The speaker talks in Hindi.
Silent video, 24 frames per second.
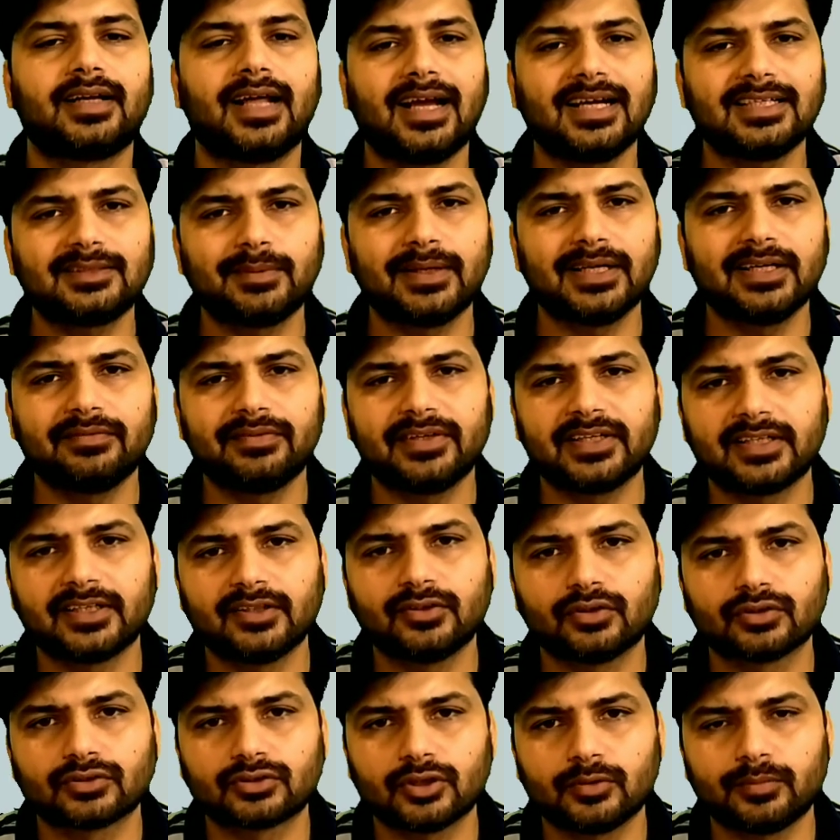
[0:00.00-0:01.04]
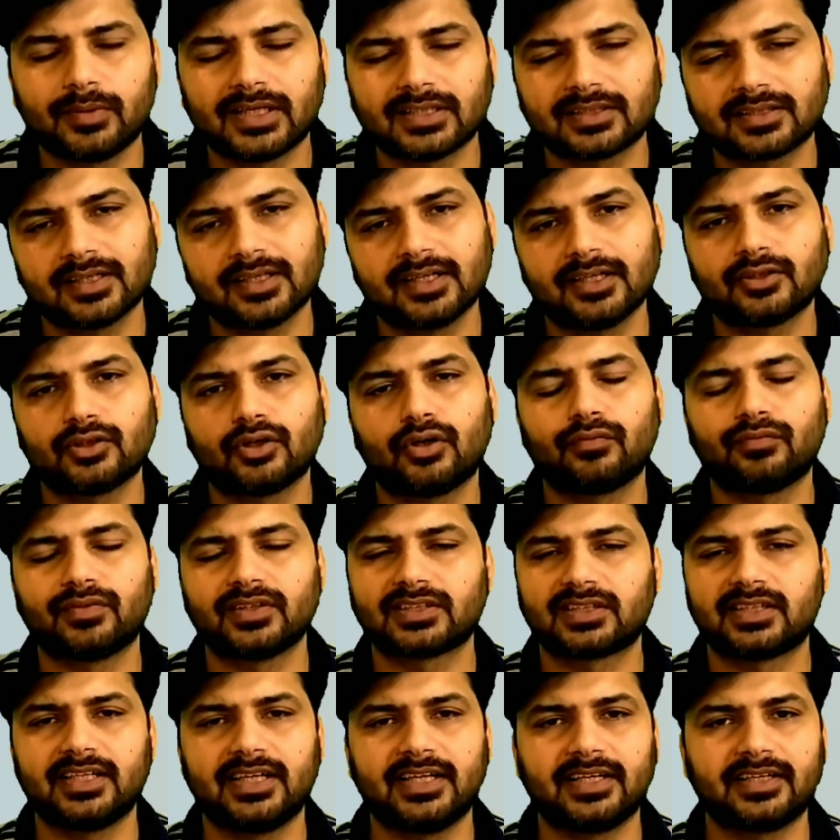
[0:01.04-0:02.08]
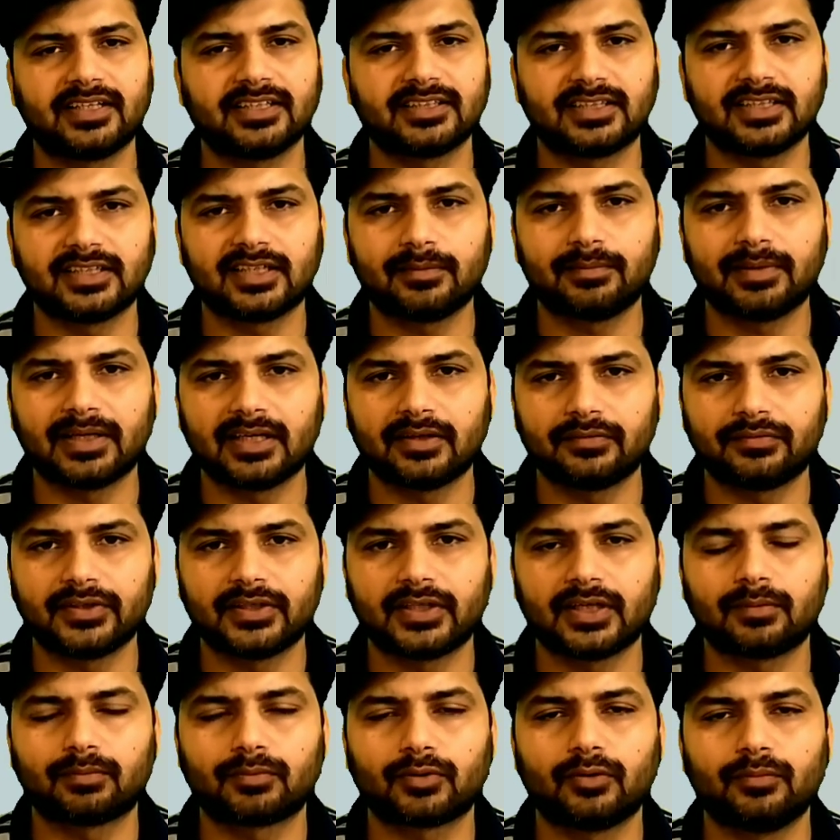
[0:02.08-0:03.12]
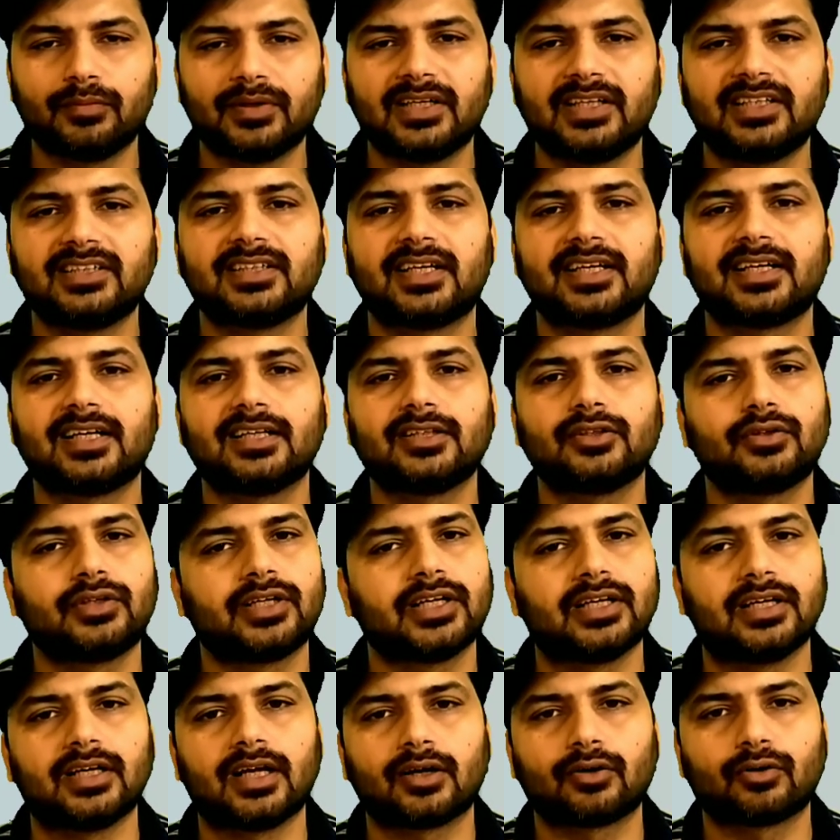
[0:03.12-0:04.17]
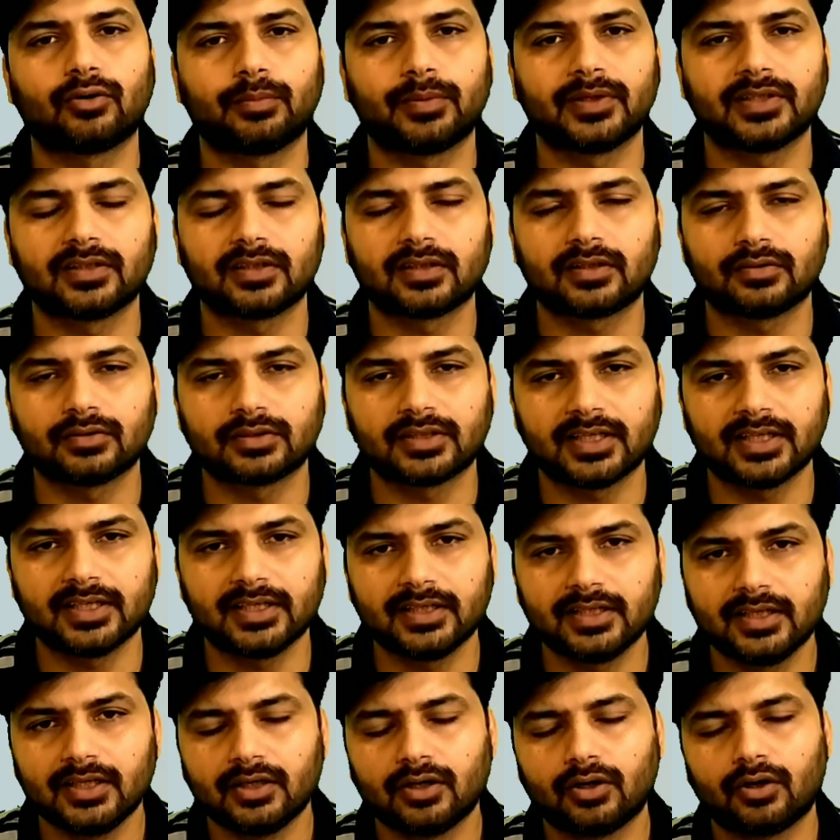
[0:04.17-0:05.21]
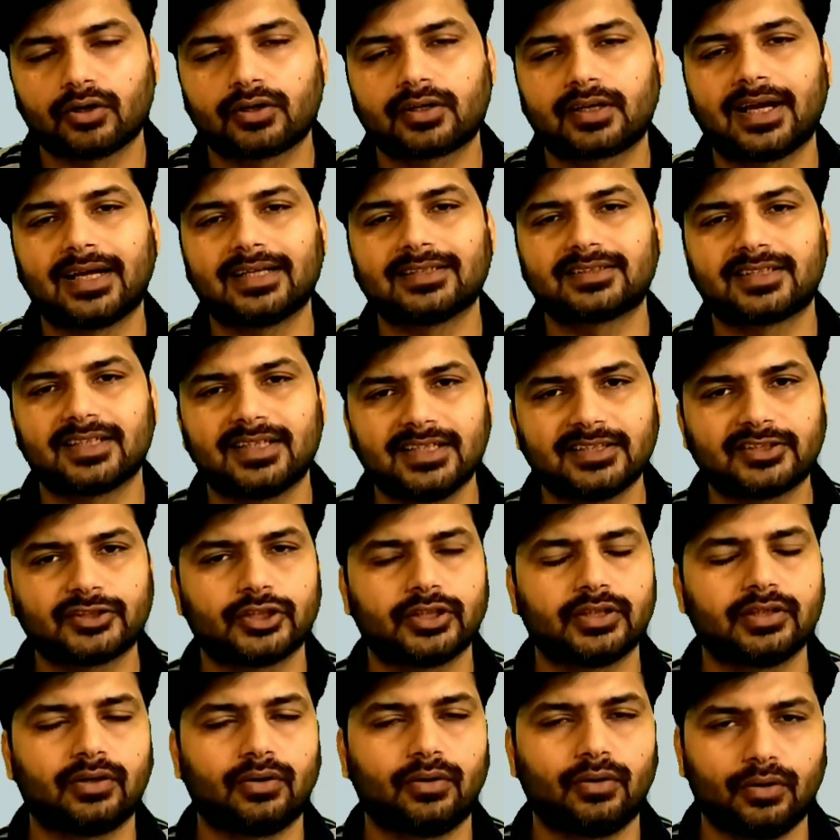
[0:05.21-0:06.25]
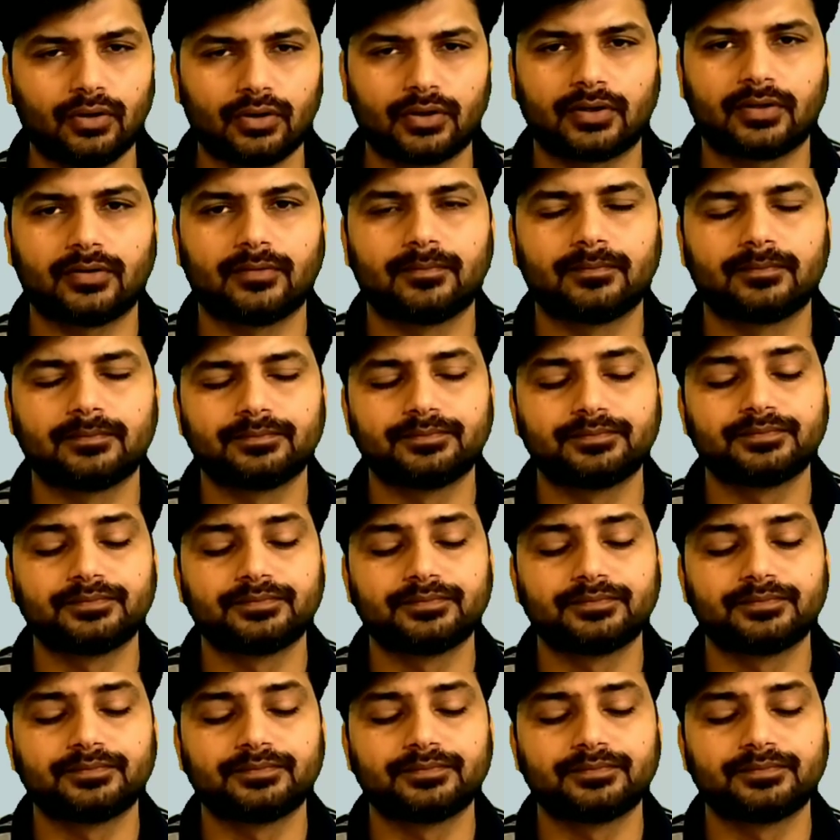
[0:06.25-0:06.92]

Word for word: टैक्स बेनिफिट की दोस्तों बात करें तो ऑब्वियसली एटीसी का बेनिफिट आपको मिल ही जाएगा जो डेढ़ लाख रुपए तक होता है और कैंसिलेशन और